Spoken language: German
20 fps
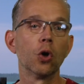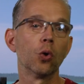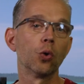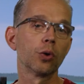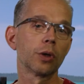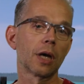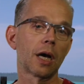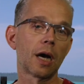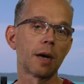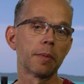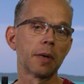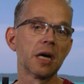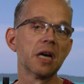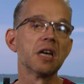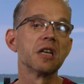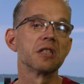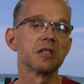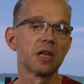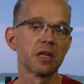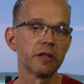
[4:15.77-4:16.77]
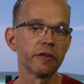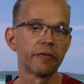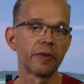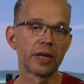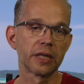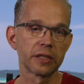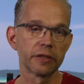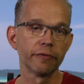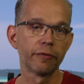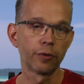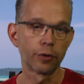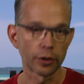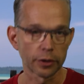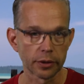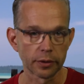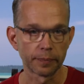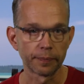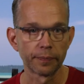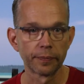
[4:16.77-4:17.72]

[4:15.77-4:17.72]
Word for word: oder aber seine weißen Flossen.